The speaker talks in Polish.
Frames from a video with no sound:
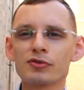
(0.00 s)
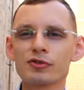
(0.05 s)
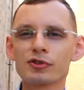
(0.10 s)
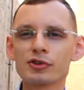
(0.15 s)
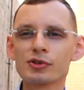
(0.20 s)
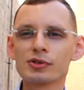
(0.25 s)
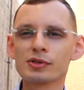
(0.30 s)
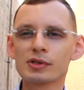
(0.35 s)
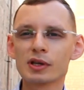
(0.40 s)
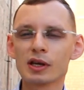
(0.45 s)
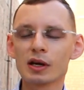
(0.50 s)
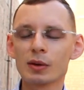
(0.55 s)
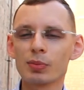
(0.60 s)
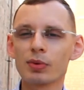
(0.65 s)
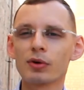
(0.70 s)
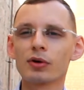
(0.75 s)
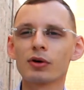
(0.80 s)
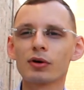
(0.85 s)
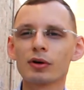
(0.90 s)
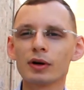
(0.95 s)
wszystkie
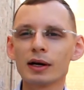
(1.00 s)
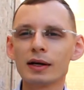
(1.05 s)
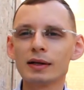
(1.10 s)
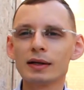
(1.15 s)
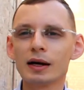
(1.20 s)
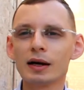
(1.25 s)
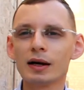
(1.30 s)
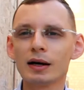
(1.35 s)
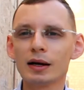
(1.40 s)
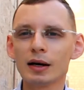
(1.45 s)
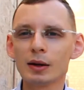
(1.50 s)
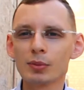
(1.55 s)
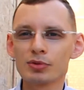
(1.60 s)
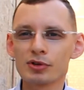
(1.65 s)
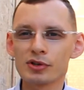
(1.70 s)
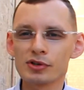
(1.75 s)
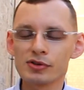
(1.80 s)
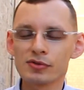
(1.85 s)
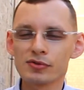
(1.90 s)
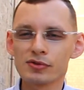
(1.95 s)
pokolenia,
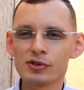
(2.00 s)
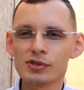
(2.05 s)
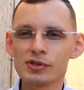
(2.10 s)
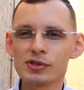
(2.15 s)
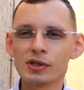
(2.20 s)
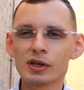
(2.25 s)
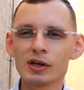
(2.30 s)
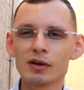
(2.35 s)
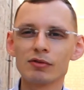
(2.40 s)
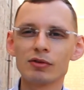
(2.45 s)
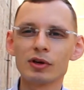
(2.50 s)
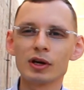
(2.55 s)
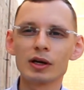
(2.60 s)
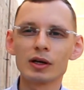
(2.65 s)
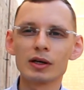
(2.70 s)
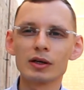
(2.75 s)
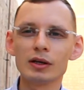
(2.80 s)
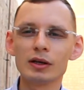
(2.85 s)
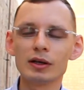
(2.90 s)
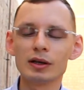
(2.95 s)
przez wszystkie
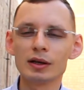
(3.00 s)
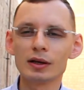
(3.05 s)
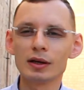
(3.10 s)
wieki.